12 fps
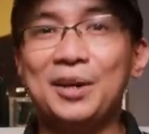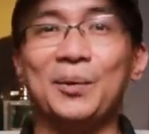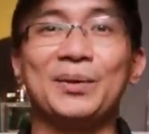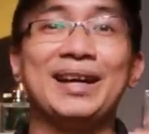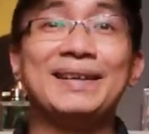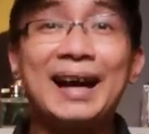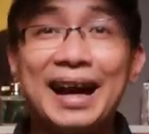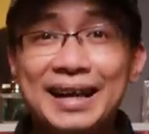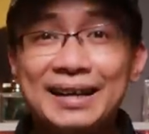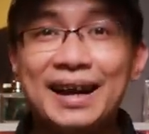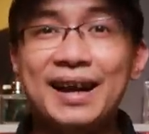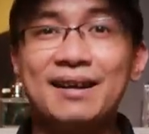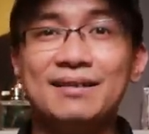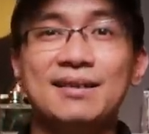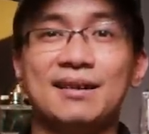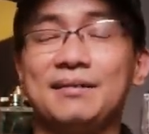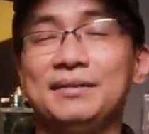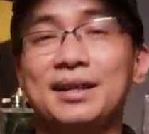có thể thay thế
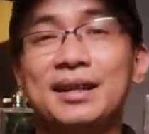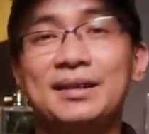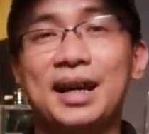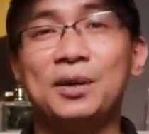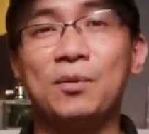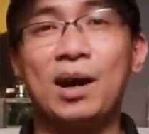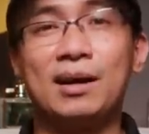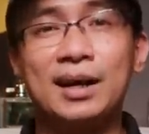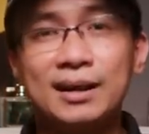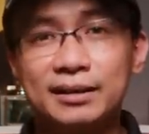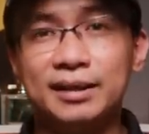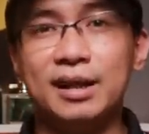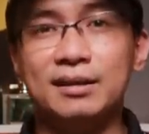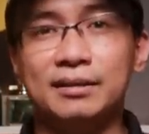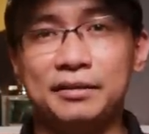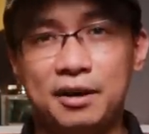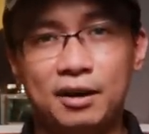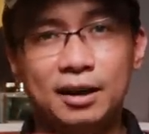được những cái chai nước hoa đắt tiền
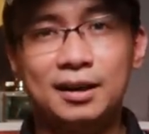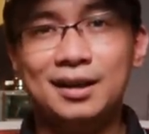đó